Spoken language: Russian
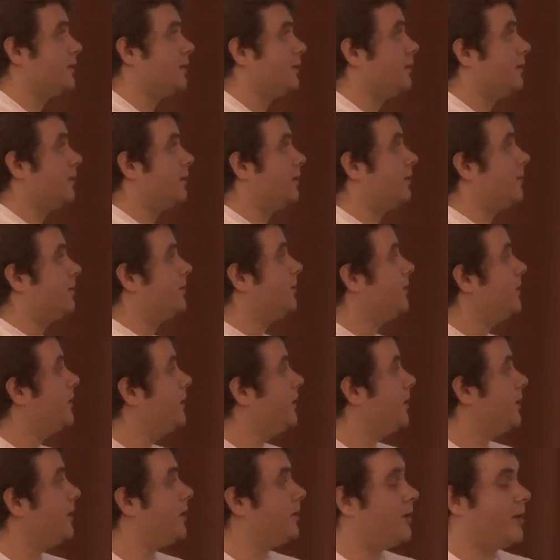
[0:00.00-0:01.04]
Э,
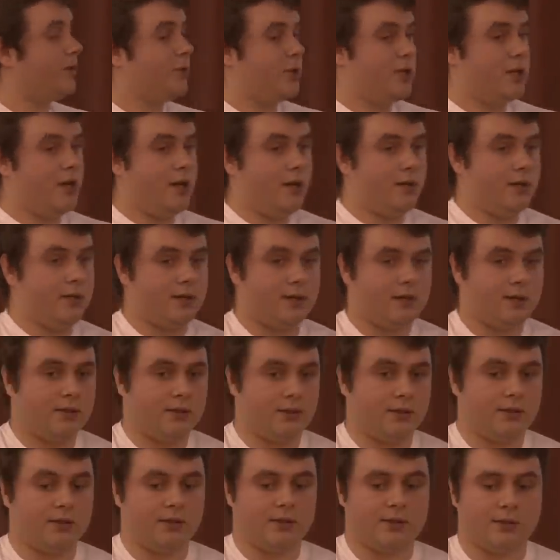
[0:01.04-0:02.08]
вы общаетесь
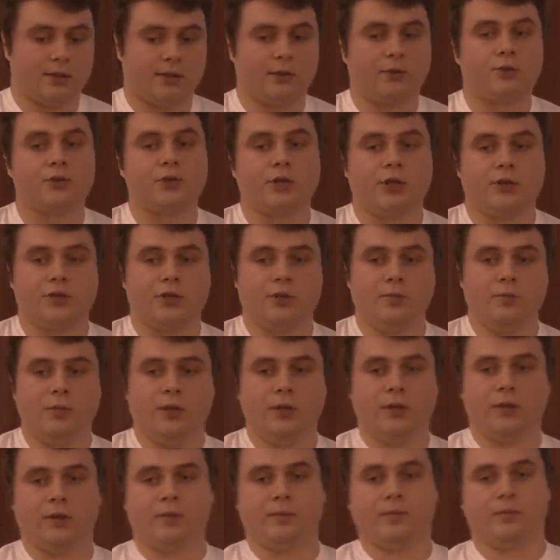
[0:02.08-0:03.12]
э, с окружающим
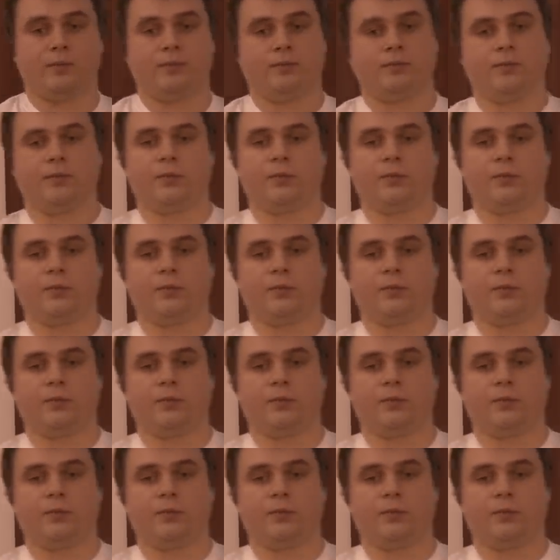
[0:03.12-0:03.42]
миром,